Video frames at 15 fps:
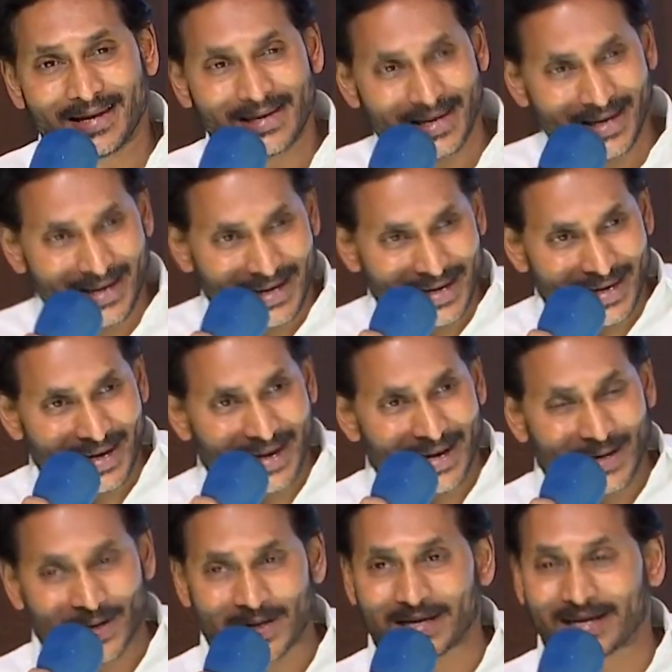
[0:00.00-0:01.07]
నిజంగా
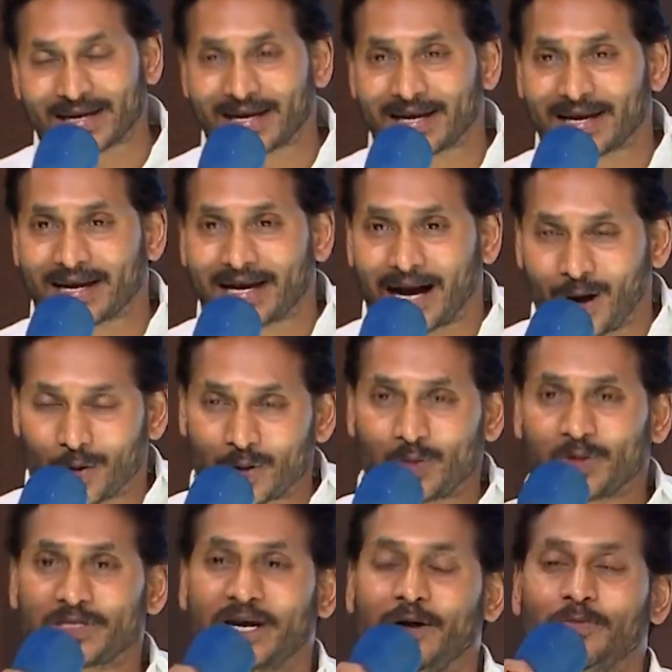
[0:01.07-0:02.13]
ఇలాంటి
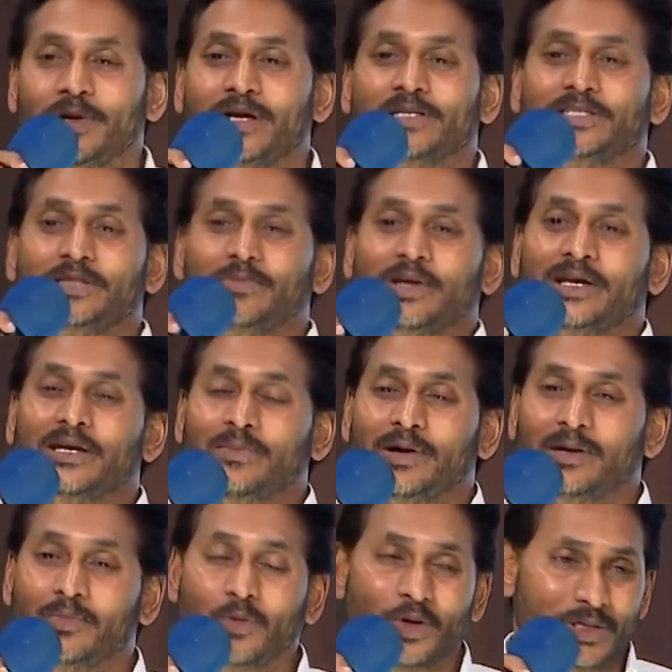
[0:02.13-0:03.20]
కౌరవ సామ్రాజ్యంలోకి
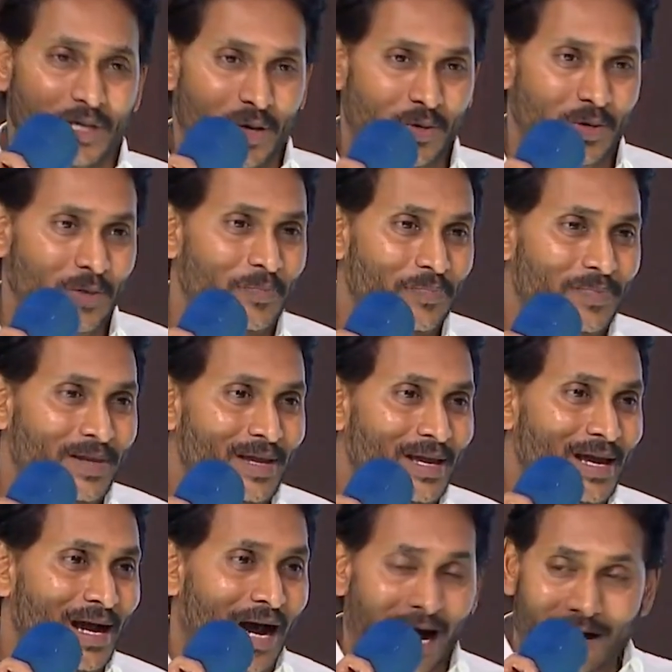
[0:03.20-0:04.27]
మనం పోతా ఉన్నాం
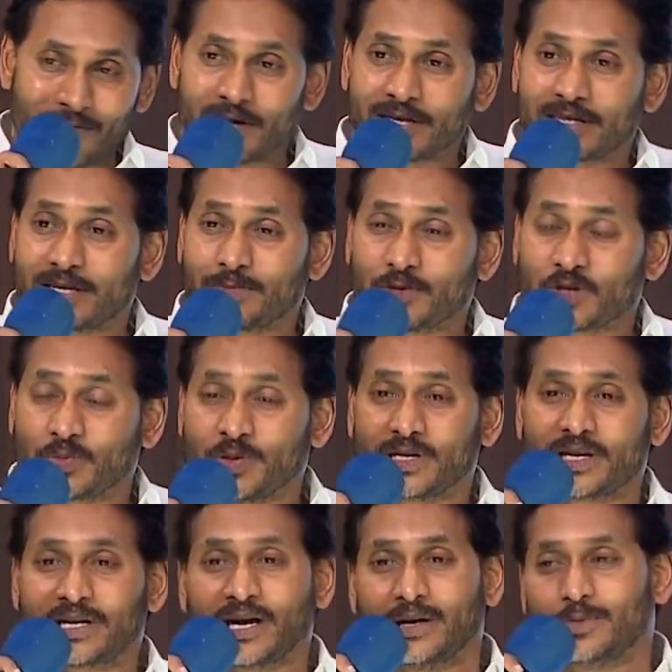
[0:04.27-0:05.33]
ఆ వ్యక్తి ఇప్పుడు
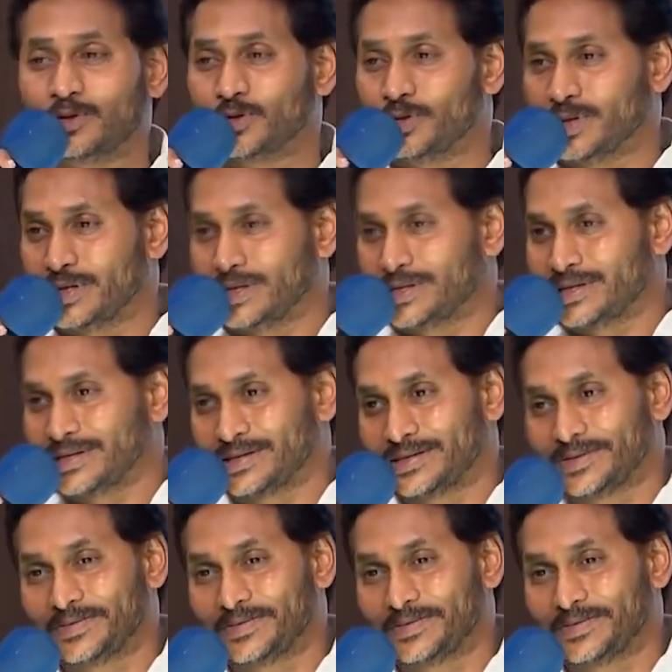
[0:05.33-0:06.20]
స్పీకర్ కాబోతున్నాడట